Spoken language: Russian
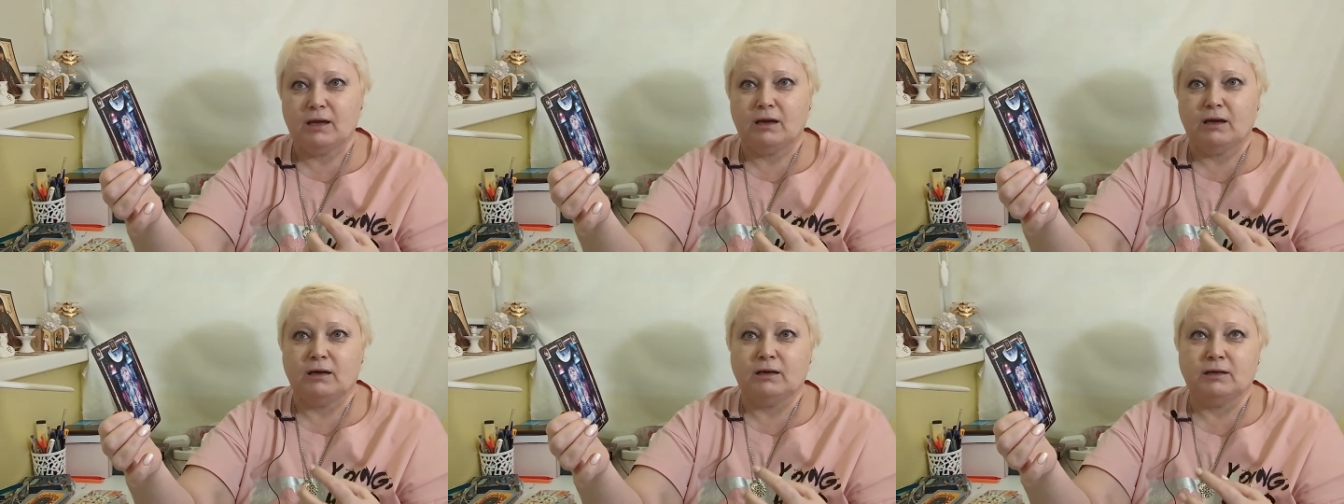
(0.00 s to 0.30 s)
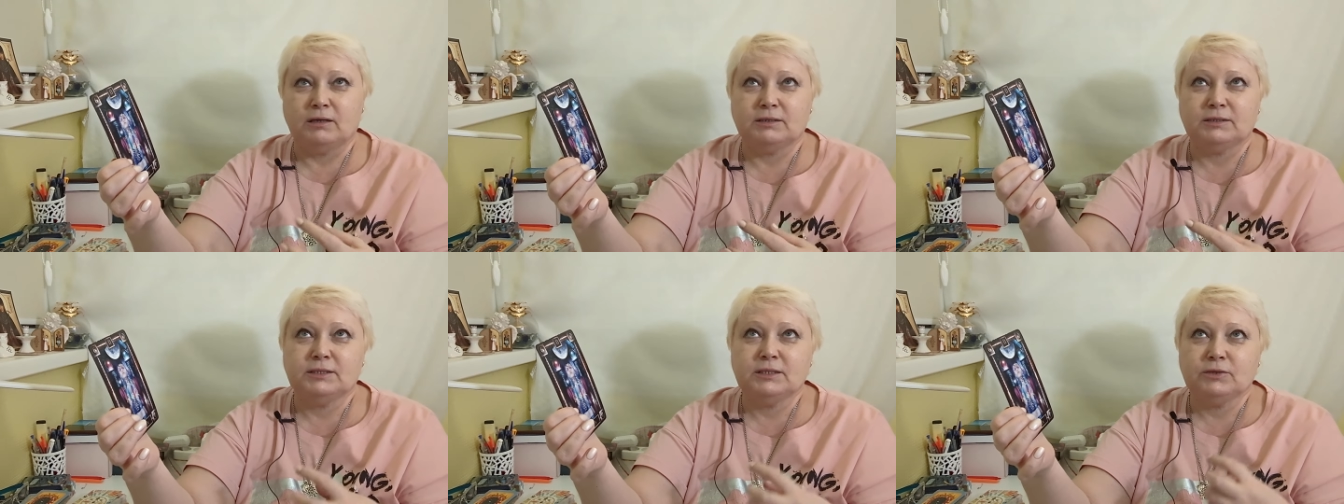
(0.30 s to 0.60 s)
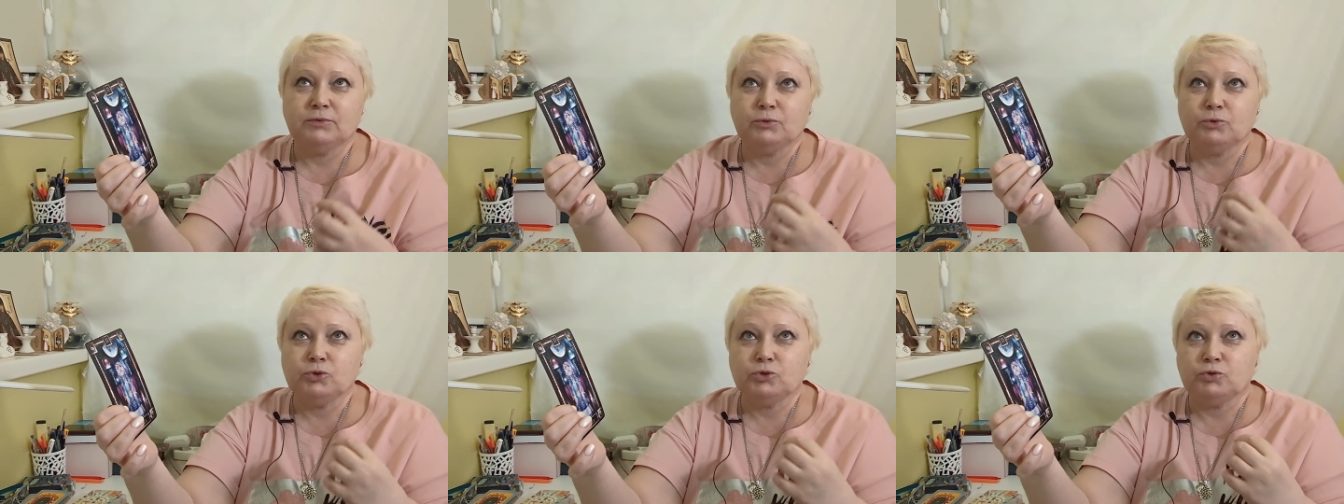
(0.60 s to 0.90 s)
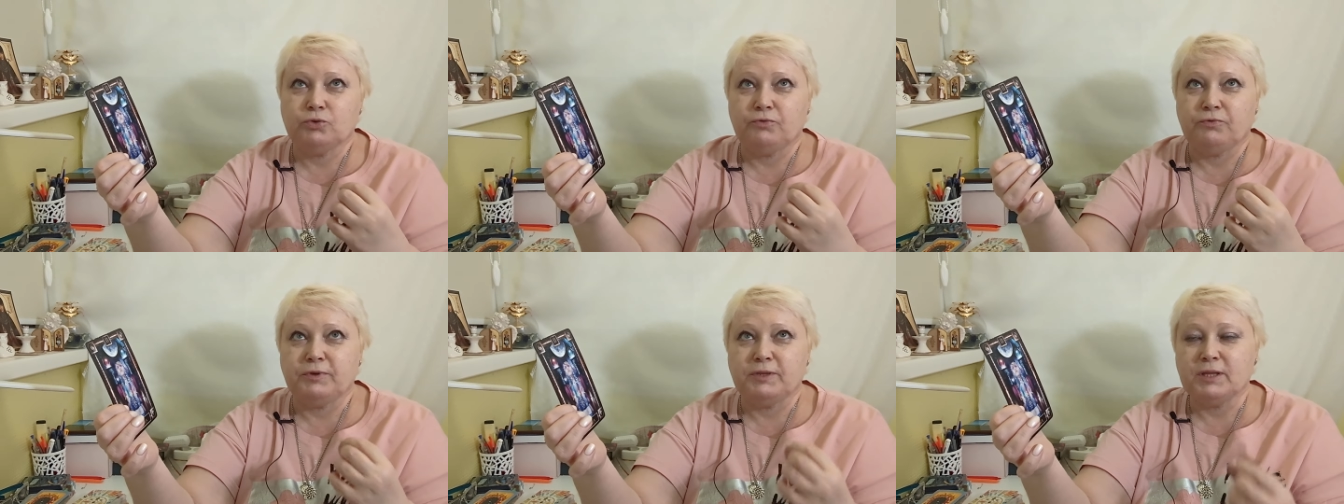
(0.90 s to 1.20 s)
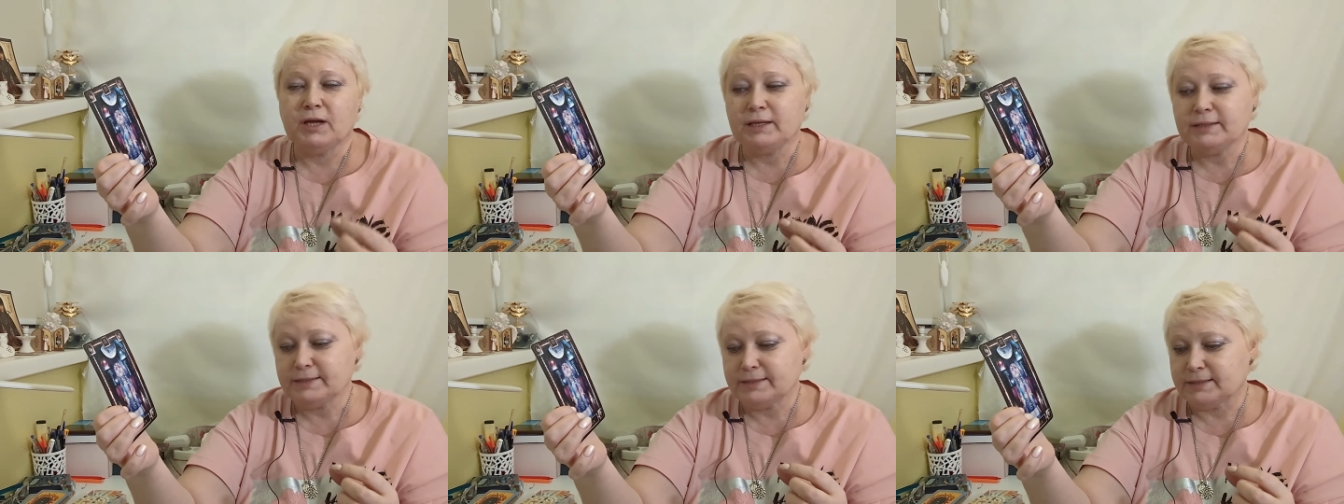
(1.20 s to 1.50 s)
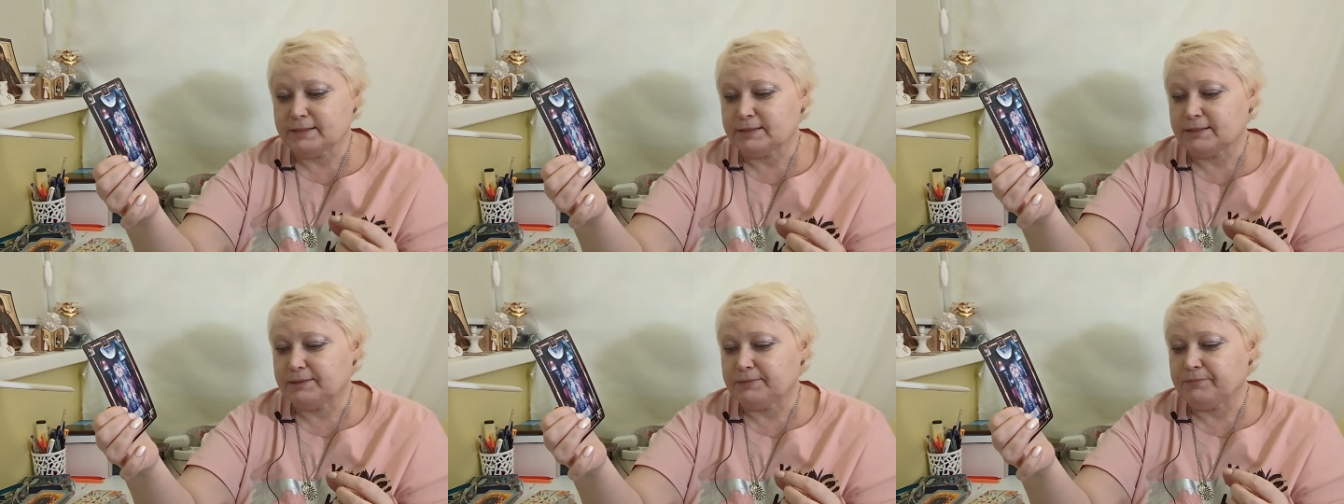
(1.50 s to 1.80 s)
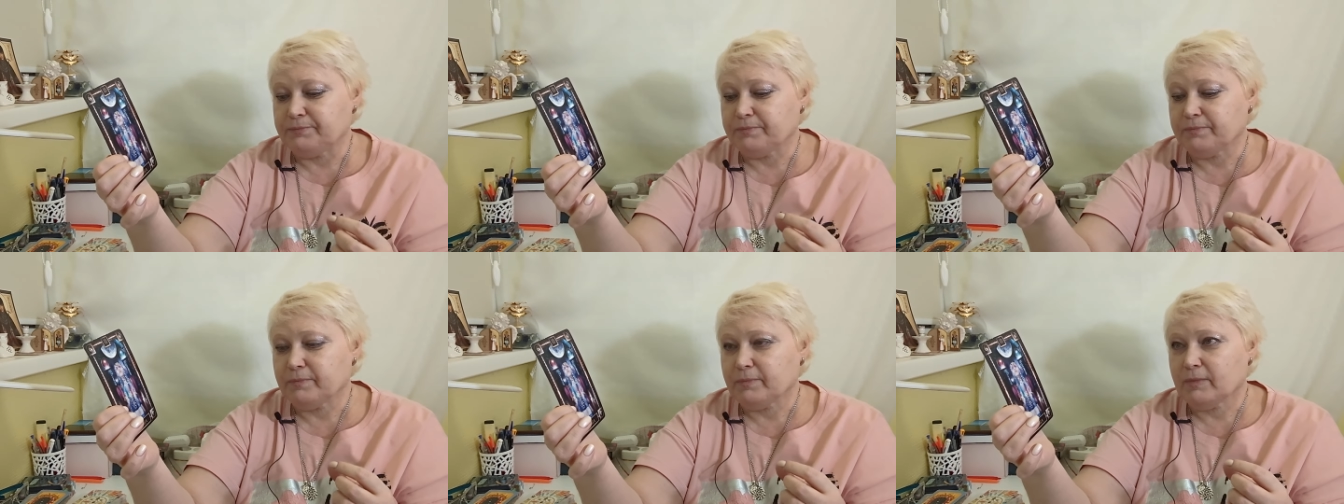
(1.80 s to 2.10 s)
А, дело в том, что в финансах
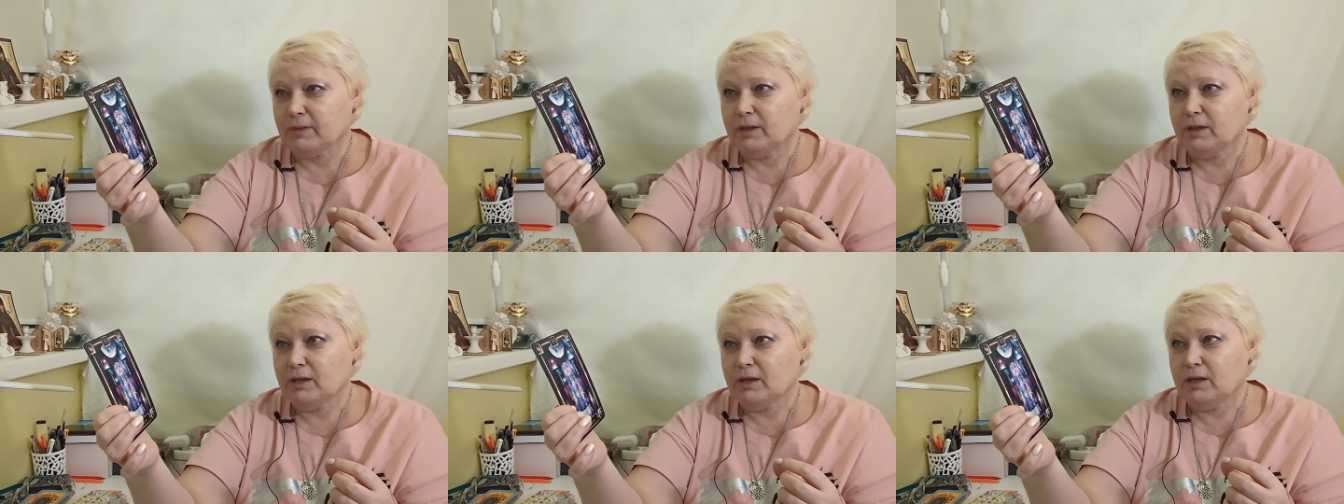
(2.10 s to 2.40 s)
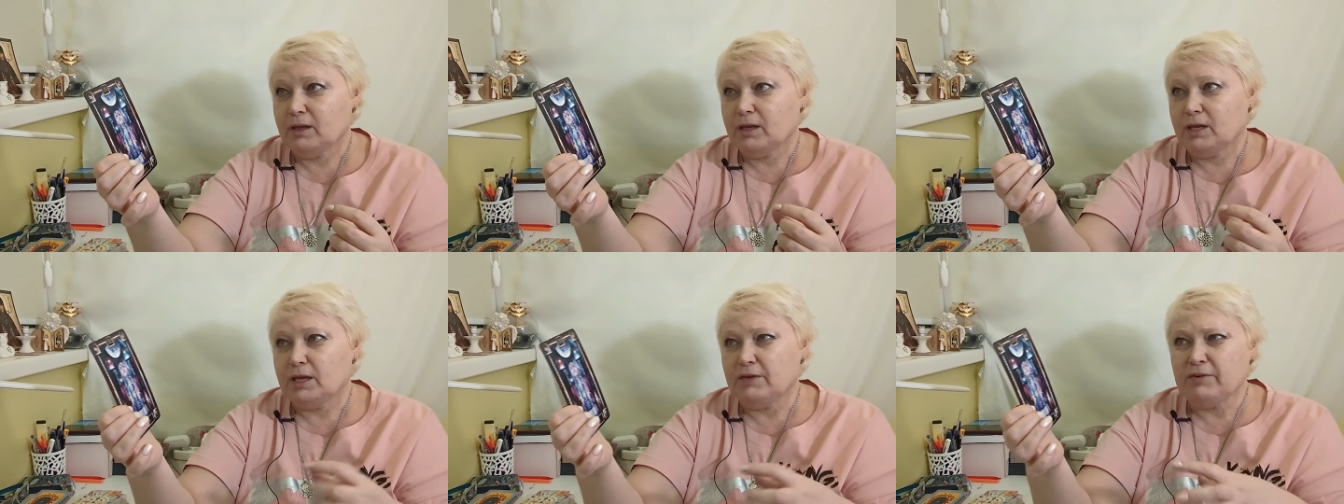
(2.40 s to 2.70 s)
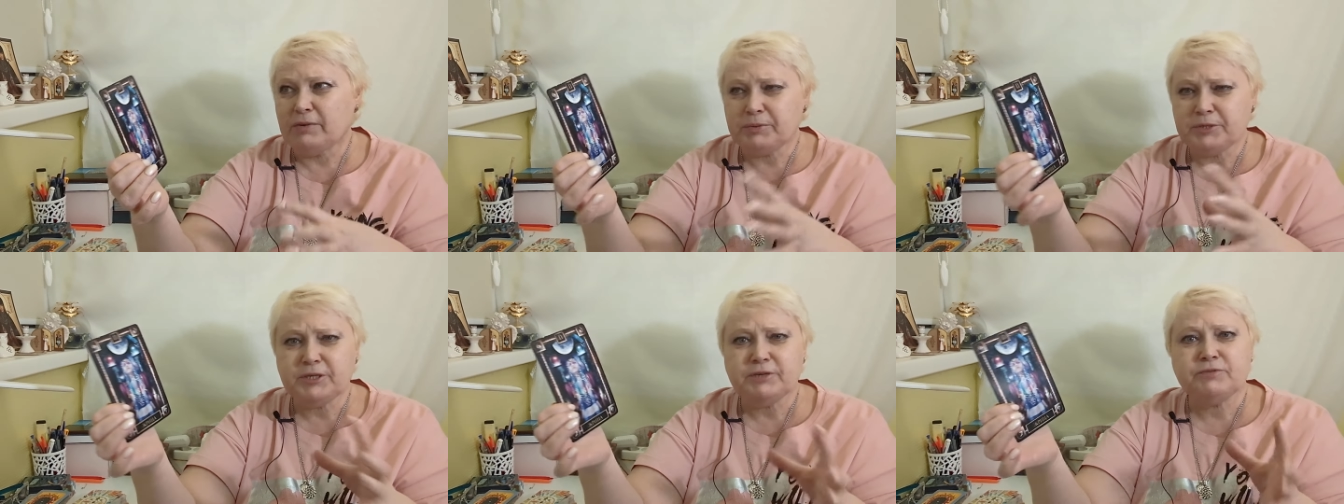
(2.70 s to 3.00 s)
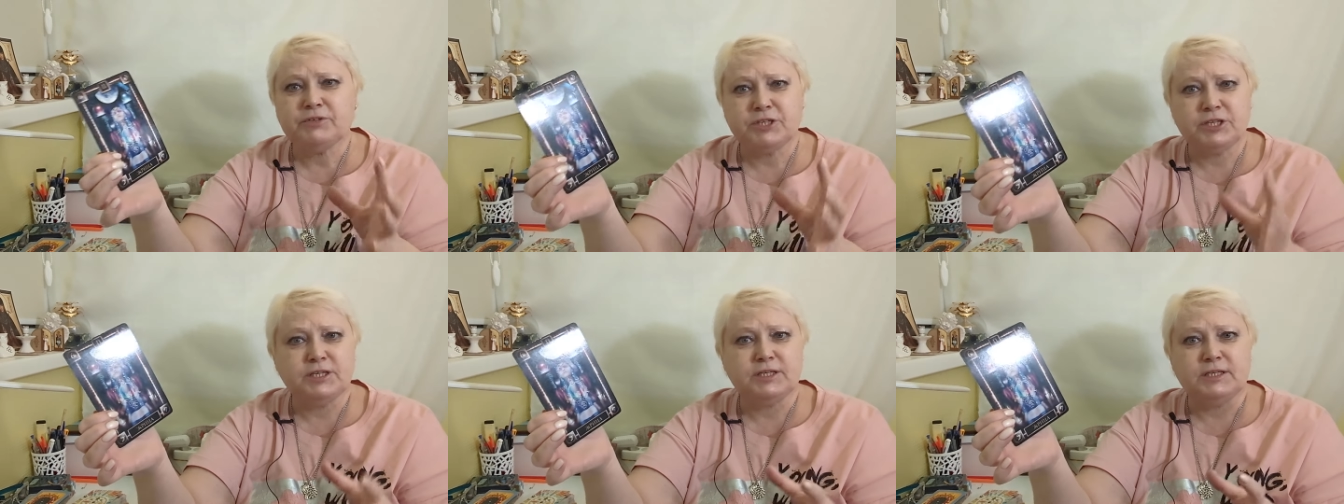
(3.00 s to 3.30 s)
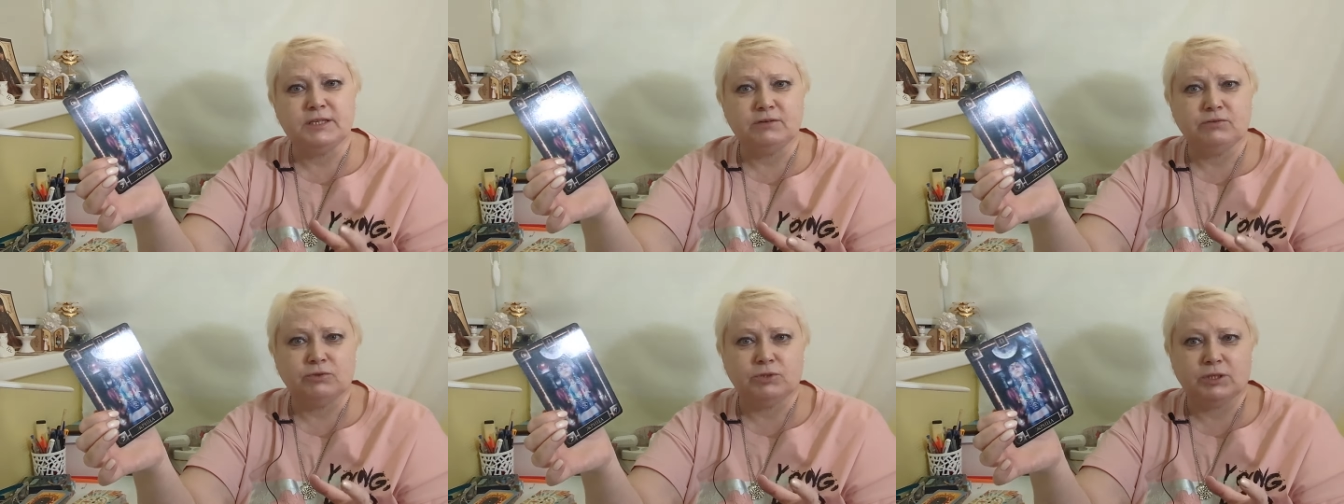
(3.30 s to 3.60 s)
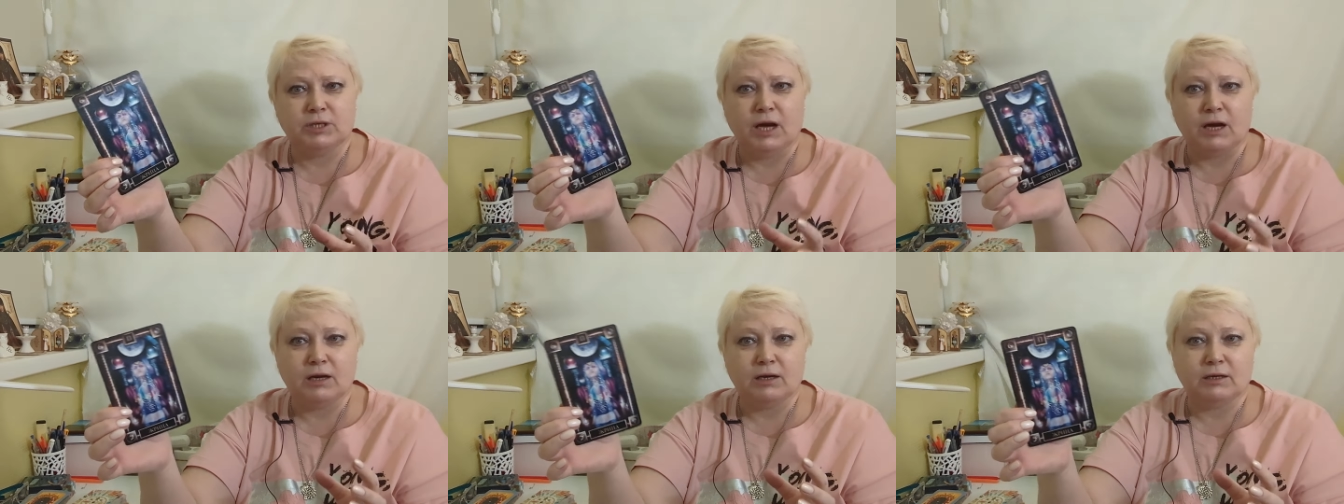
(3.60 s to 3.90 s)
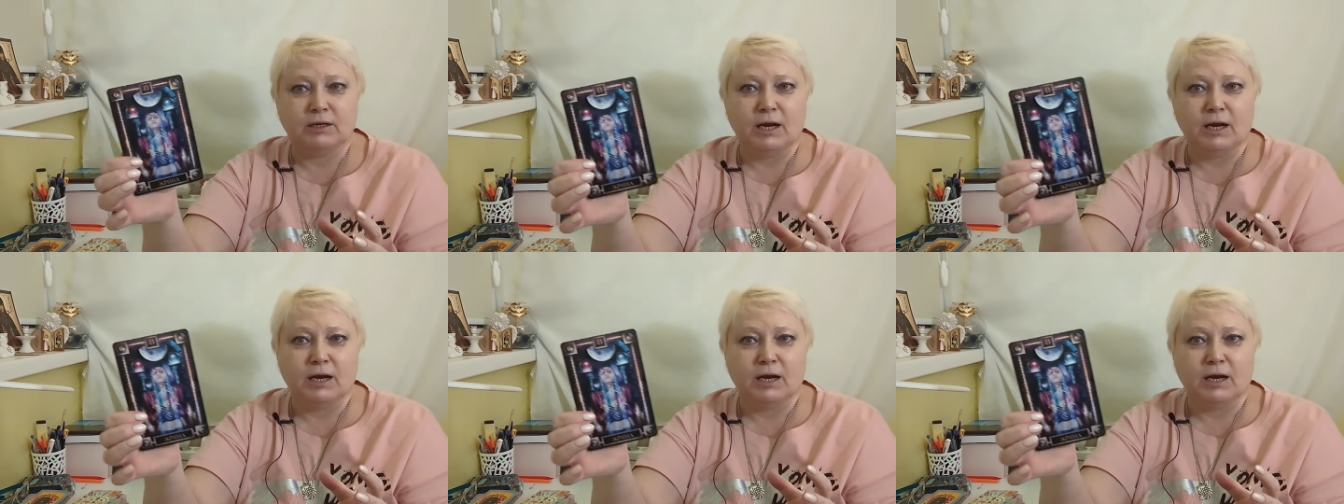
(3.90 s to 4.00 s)
и вообще в жизни вот как-